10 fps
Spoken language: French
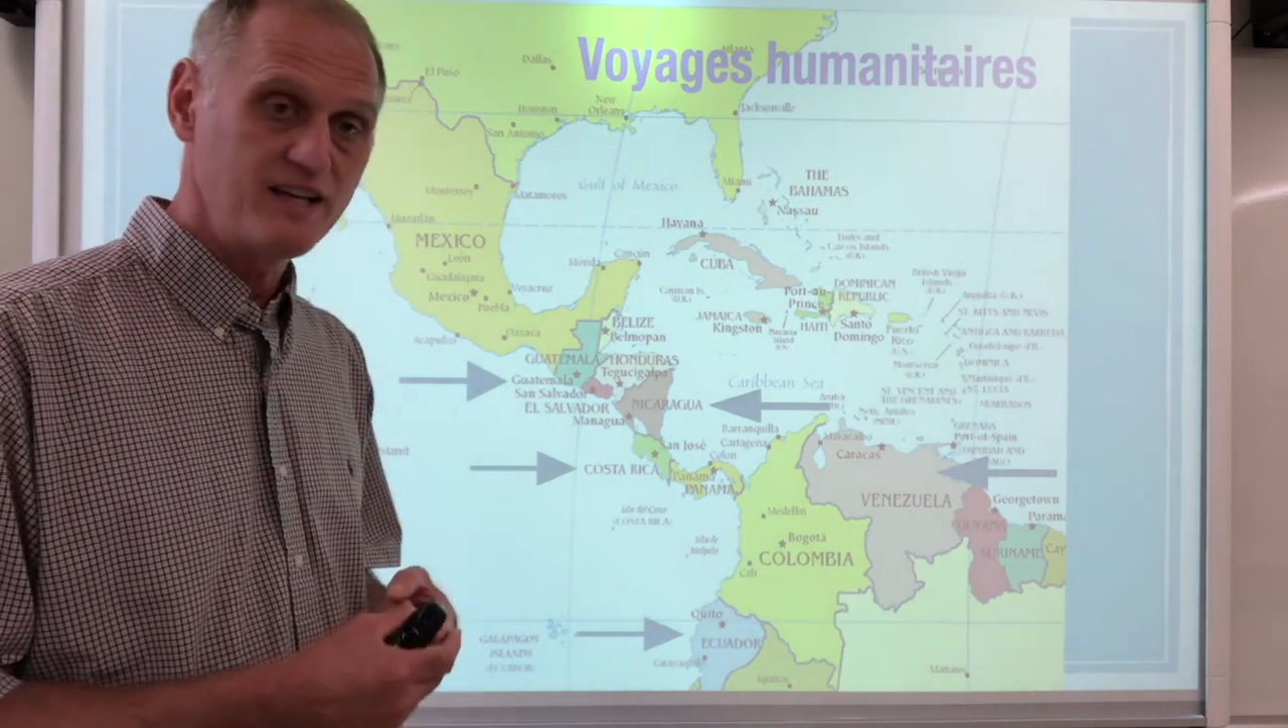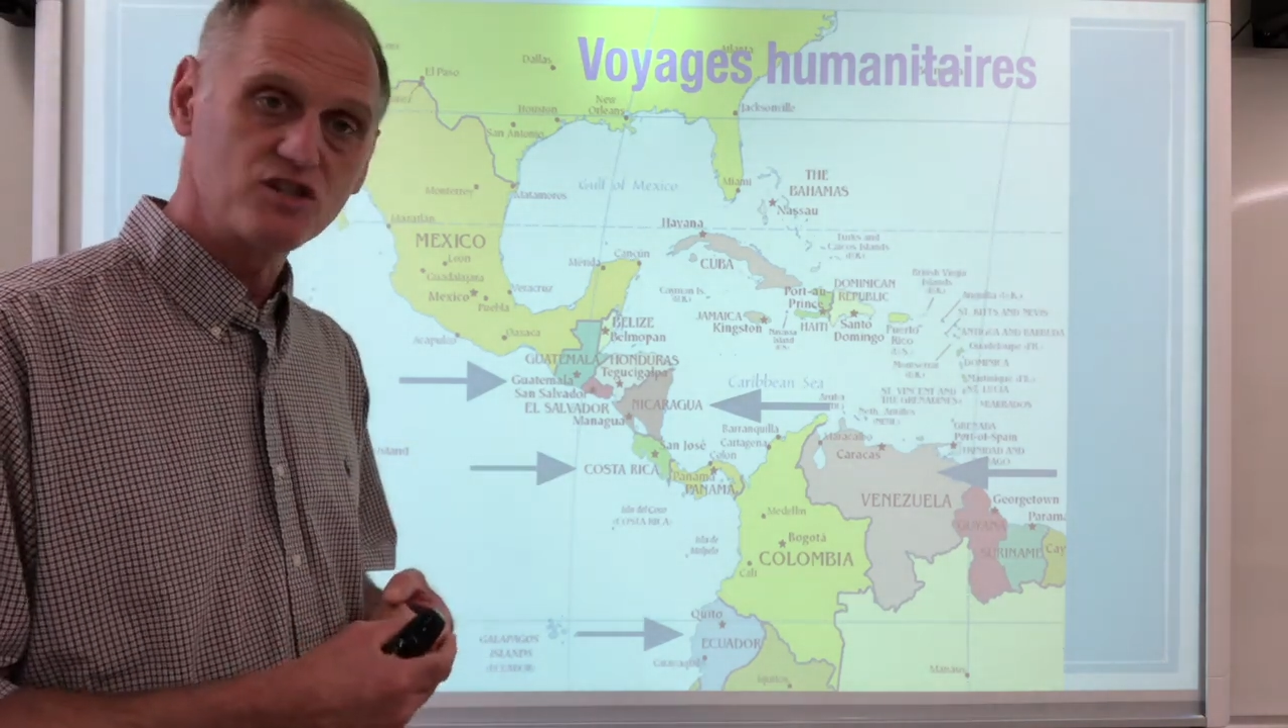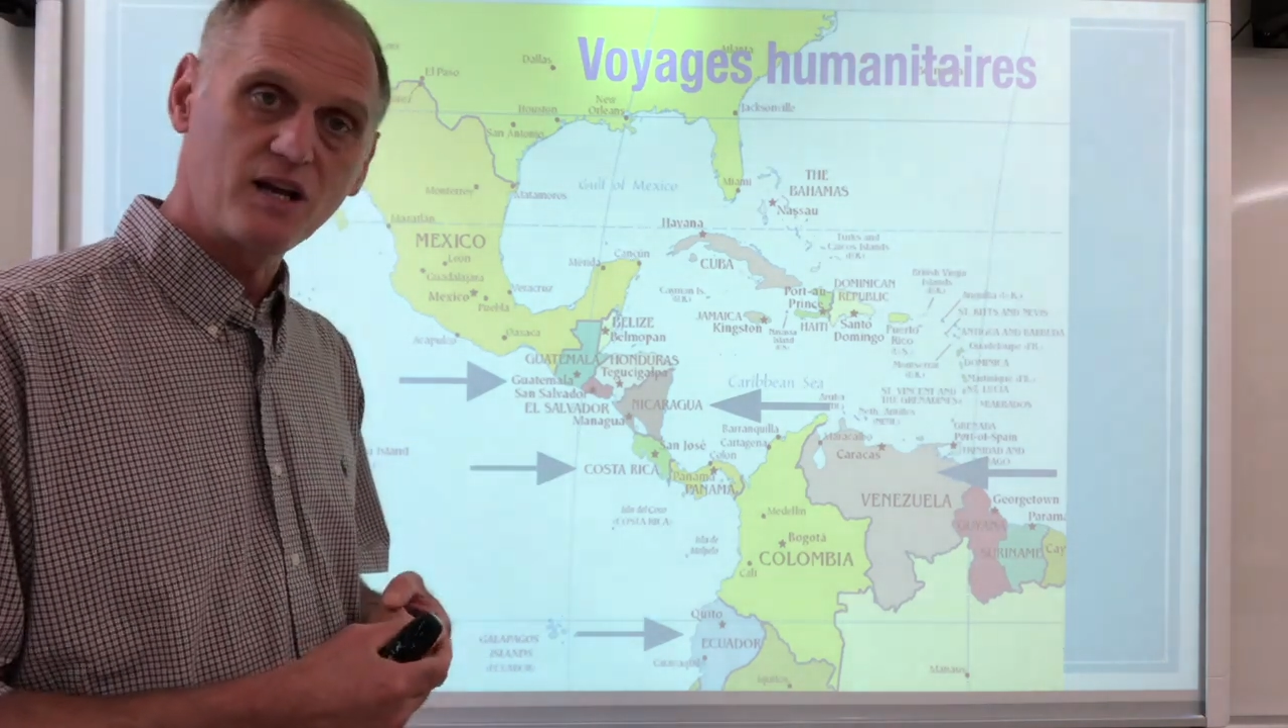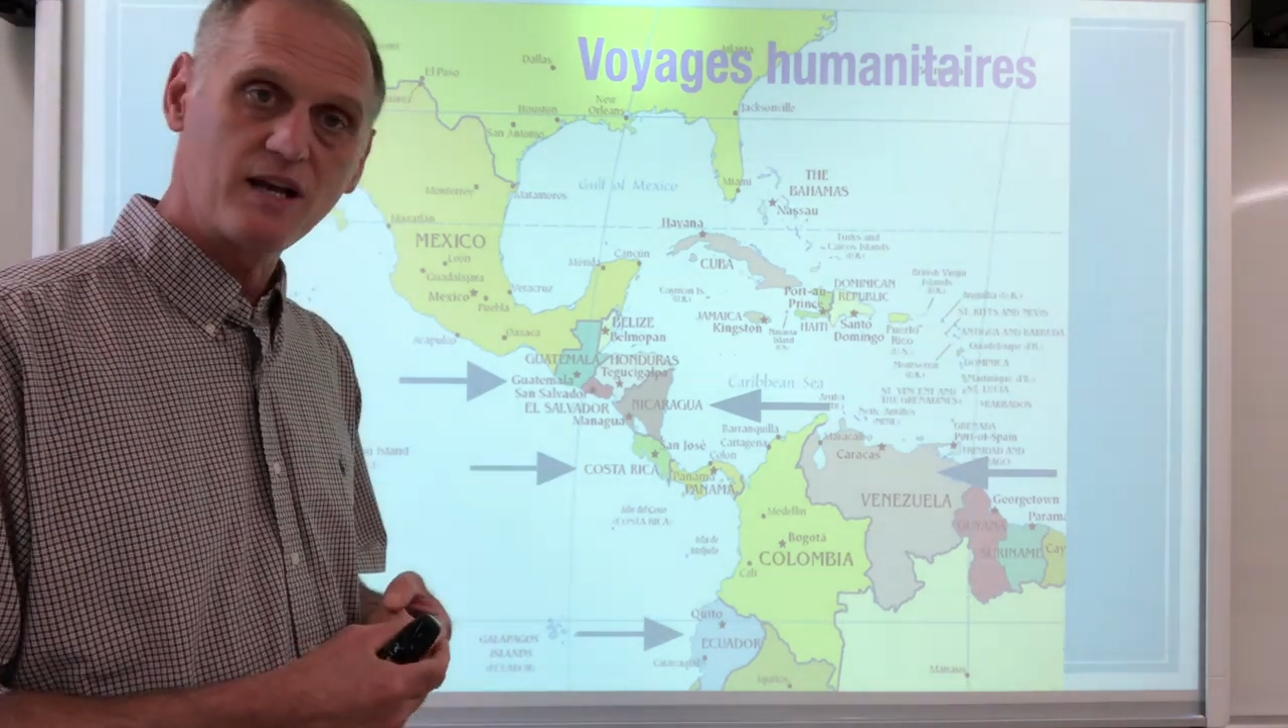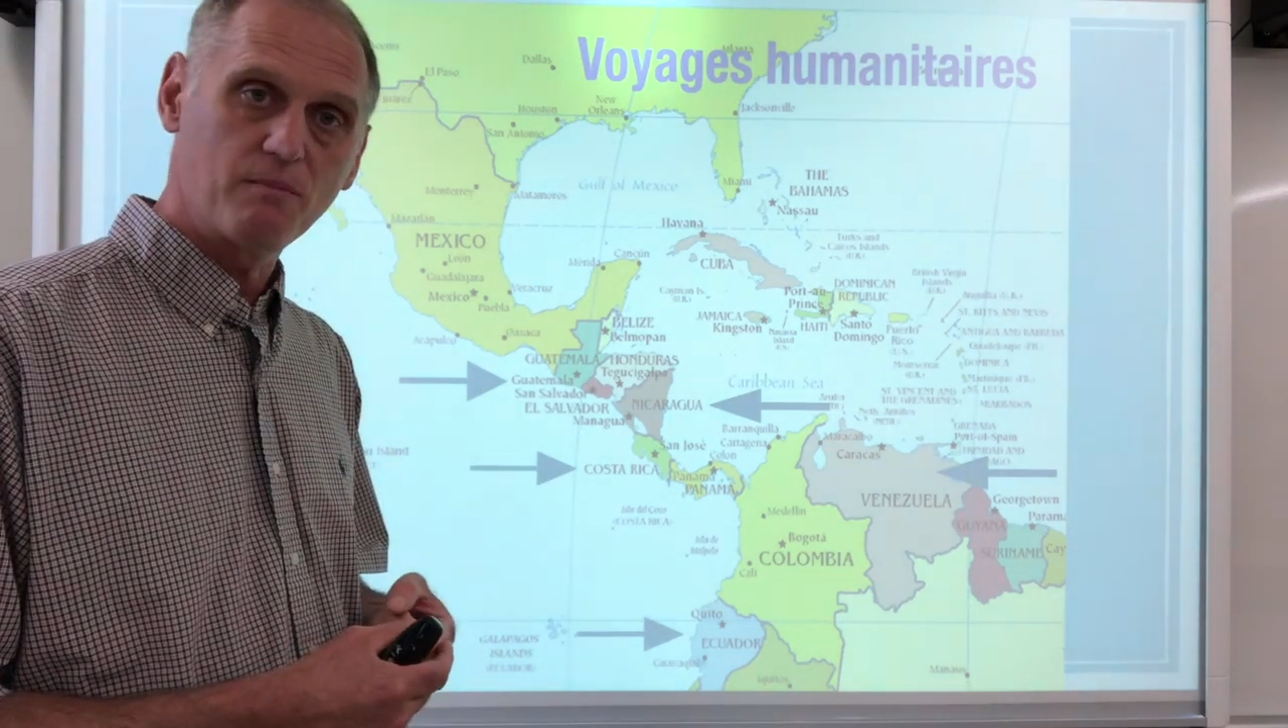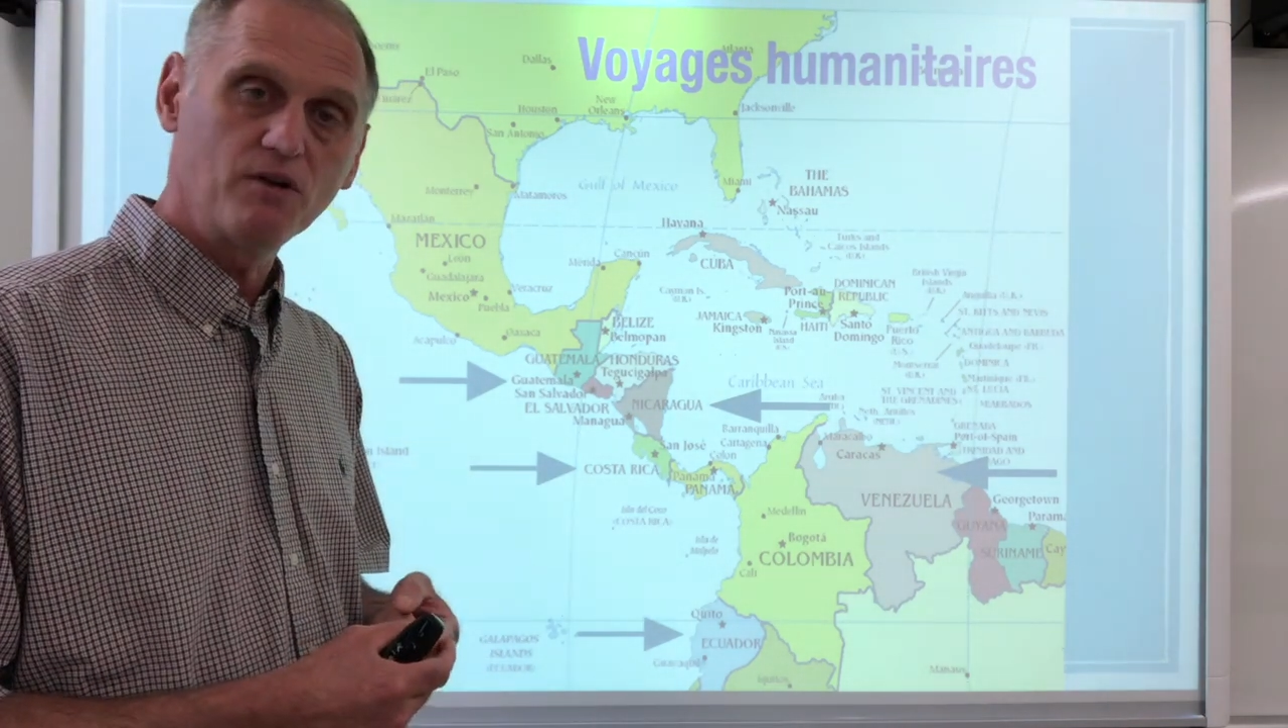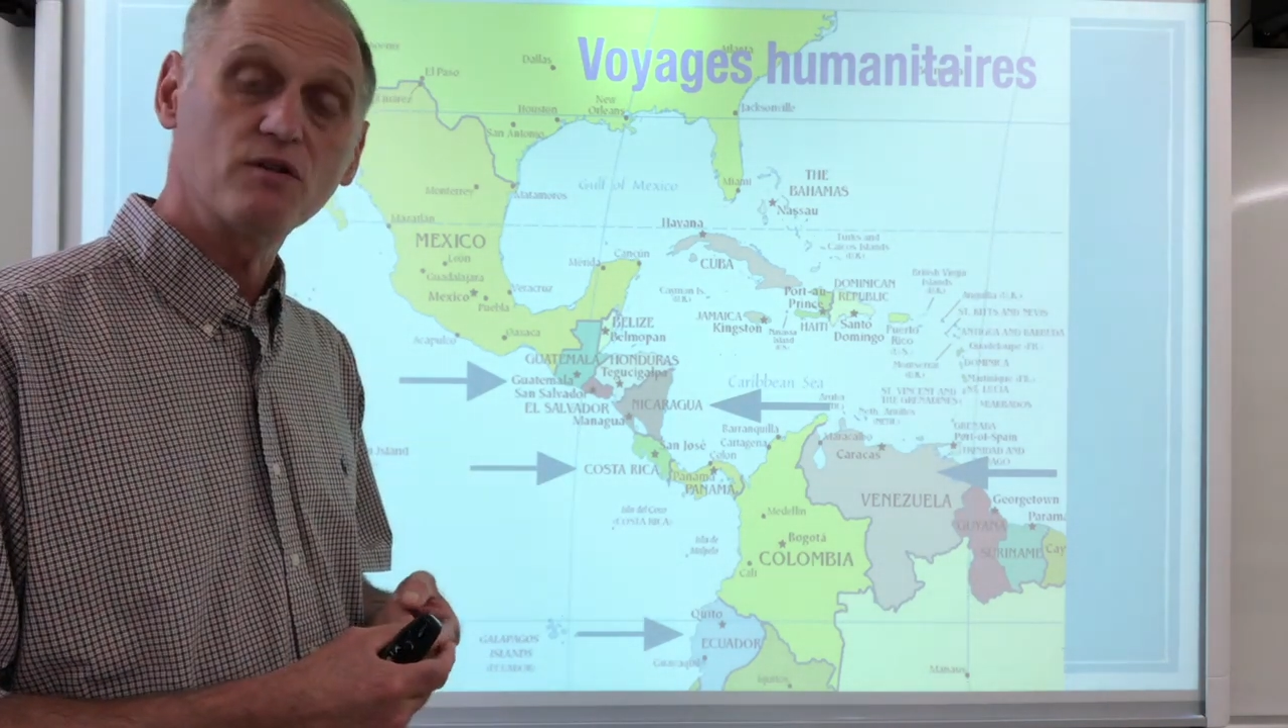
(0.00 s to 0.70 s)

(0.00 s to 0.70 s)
les gens là-bas.